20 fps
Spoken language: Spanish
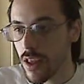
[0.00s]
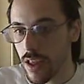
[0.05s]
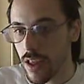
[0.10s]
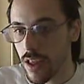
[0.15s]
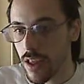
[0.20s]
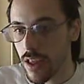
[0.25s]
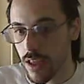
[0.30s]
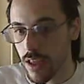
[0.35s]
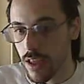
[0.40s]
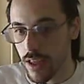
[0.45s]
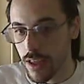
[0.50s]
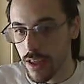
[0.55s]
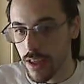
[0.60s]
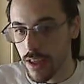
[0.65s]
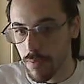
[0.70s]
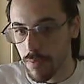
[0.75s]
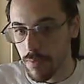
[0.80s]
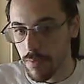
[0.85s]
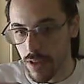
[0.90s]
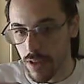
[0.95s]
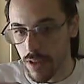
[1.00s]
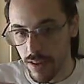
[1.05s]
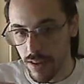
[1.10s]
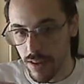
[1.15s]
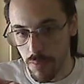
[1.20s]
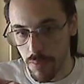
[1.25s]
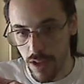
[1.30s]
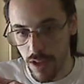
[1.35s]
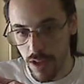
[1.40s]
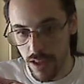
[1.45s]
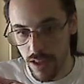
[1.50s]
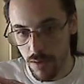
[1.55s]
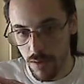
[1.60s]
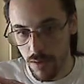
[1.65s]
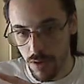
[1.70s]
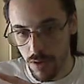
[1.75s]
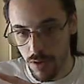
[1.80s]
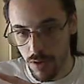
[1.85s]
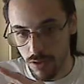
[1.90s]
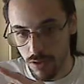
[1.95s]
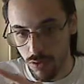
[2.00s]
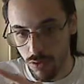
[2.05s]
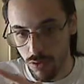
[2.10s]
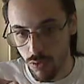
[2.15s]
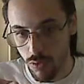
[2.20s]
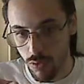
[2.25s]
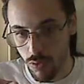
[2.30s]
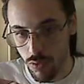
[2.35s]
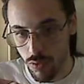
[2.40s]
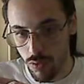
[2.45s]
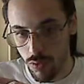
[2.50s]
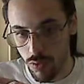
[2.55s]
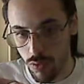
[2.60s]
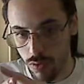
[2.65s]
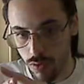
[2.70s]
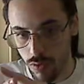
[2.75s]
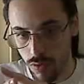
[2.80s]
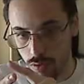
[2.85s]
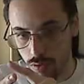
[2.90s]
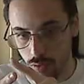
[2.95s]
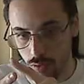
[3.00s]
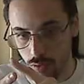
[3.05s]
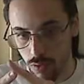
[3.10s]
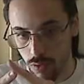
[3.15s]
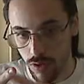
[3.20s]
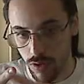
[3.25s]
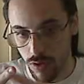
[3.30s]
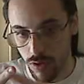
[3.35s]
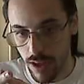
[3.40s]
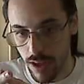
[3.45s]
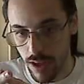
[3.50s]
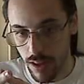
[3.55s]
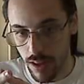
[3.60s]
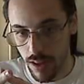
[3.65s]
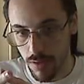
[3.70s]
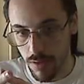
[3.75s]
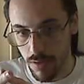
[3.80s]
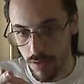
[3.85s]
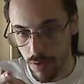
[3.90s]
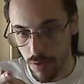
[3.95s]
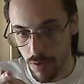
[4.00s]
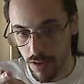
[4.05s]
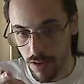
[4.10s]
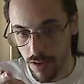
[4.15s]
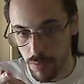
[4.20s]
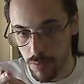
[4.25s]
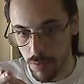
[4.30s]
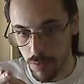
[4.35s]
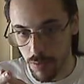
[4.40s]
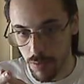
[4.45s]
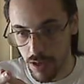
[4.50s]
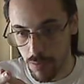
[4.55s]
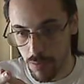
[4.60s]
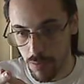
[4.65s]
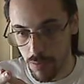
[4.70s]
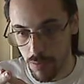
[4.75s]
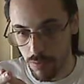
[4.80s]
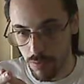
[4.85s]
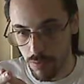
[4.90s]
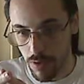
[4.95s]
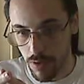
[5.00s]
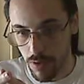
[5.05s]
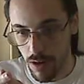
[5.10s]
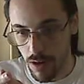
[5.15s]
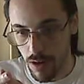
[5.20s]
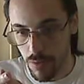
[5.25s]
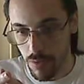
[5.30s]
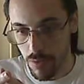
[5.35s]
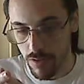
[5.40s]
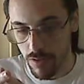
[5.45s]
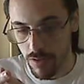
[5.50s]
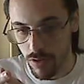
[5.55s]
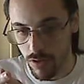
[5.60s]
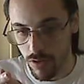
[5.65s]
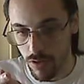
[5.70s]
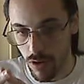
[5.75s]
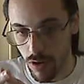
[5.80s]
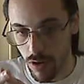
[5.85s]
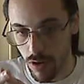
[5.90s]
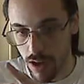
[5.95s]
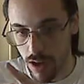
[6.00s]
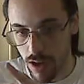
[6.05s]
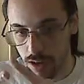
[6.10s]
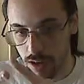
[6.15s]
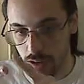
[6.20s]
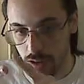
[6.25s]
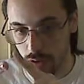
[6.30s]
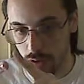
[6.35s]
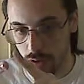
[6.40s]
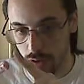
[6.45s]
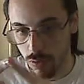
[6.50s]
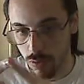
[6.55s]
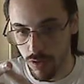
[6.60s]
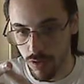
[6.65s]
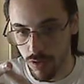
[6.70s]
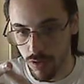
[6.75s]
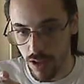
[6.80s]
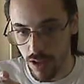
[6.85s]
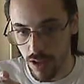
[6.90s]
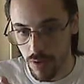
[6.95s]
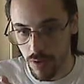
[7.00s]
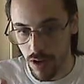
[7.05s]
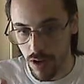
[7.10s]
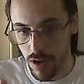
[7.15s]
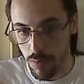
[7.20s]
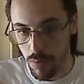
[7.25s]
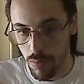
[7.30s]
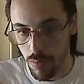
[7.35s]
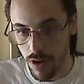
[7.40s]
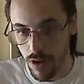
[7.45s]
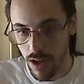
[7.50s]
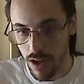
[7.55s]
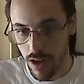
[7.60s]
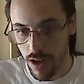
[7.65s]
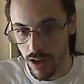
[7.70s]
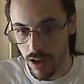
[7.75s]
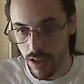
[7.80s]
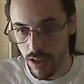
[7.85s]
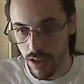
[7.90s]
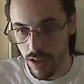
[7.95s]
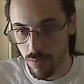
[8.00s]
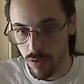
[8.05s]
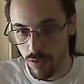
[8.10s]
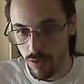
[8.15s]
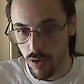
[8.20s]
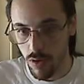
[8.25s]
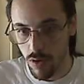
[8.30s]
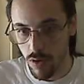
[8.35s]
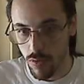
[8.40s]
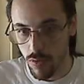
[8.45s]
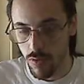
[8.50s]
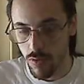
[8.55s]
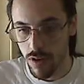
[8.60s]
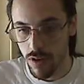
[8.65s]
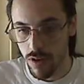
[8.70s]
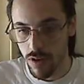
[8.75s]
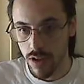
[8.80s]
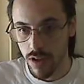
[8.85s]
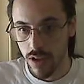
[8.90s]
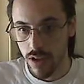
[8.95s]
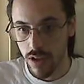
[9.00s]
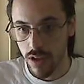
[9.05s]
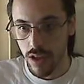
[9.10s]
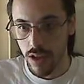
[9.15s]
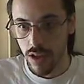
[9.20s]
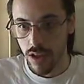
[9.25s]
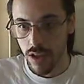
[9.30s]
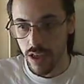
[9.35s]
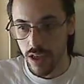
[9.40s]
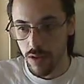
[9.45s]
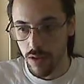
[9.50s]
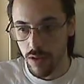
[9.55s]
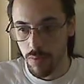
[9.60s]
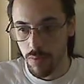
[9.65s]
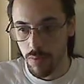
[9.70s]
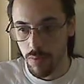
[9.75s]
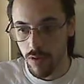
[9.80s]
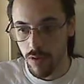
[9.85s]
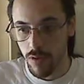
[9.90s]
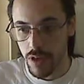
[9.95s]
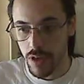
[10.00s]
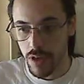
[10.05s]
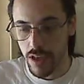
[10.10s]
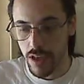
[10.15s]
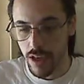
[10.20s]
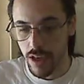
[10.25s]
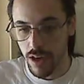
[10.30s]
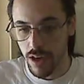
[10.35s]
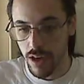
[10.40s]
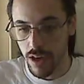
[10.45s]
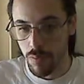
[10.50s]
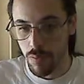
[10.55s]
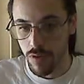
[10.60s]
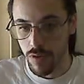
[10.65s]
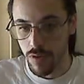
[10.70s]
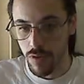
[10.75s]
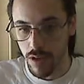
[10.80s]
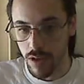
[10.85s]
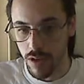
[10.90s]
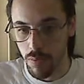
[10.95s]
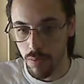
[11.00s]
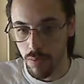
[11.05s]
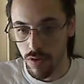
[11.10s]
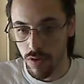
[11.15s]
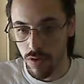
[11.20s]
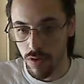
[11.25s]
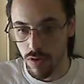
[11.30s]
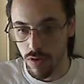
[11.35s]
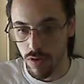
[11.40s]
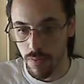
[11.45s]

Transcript: Eh, este paradigma tú usted para la primera para, para el singular y ustedes para el plural es muy común en Hispanoamérica, por ejemplo